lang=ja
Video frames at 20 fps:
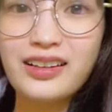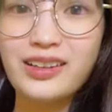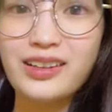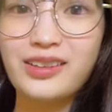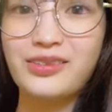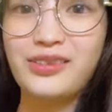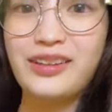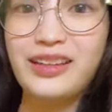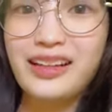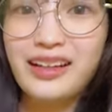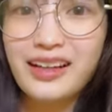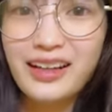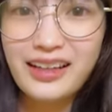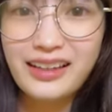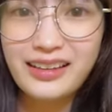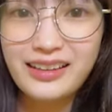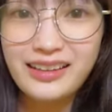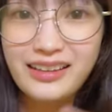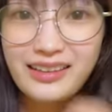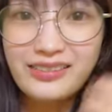首か
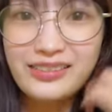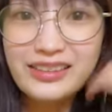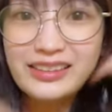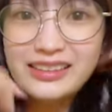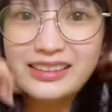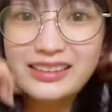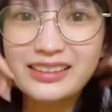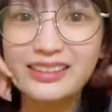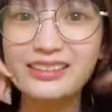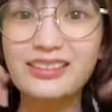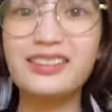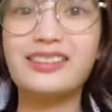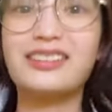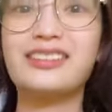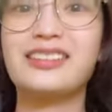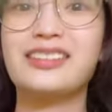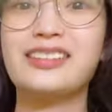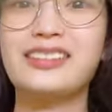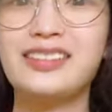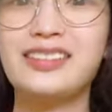いたらめっちゃ赤
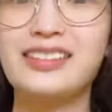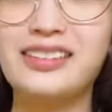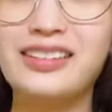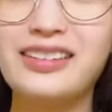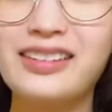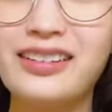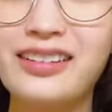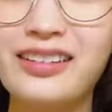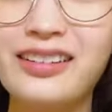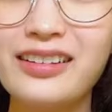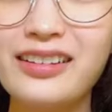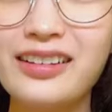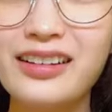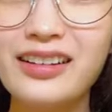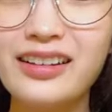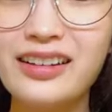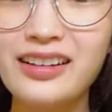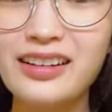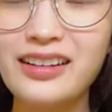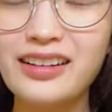くなっちゃった
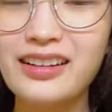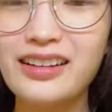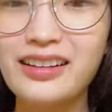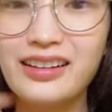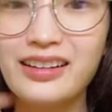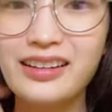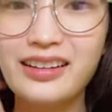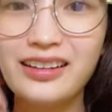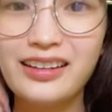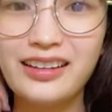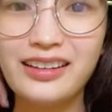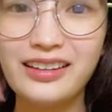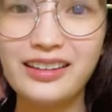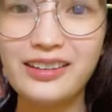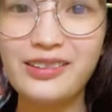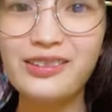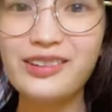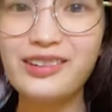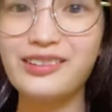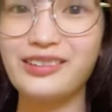
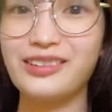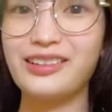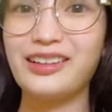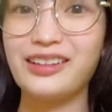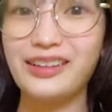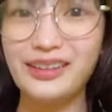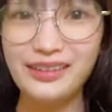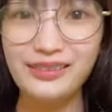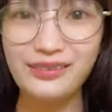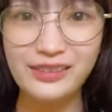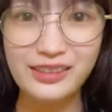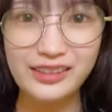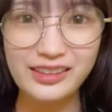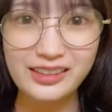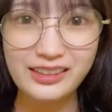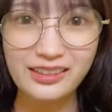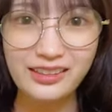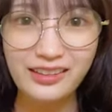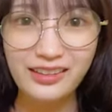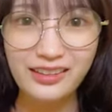やばくないめっ
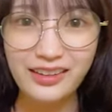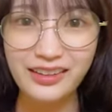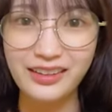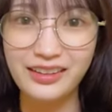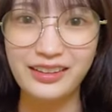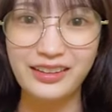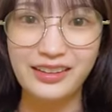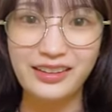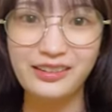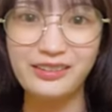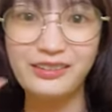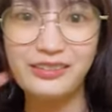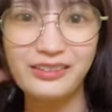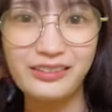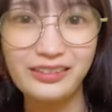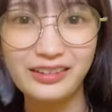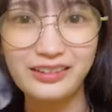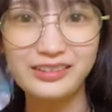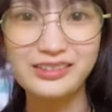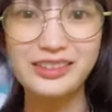ちゃ赤いんだけど
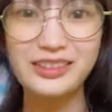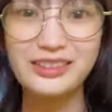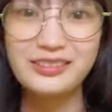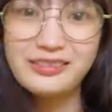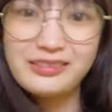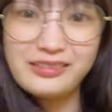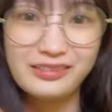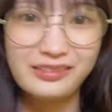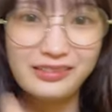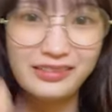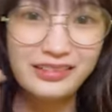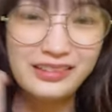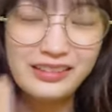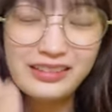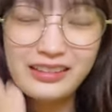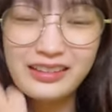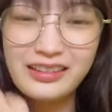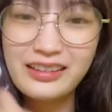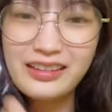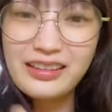隠しとこ
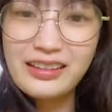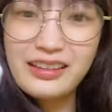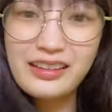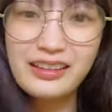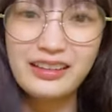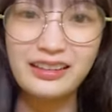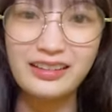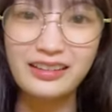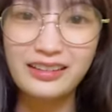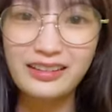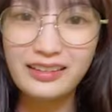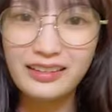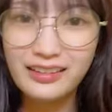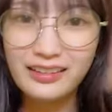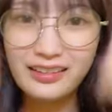う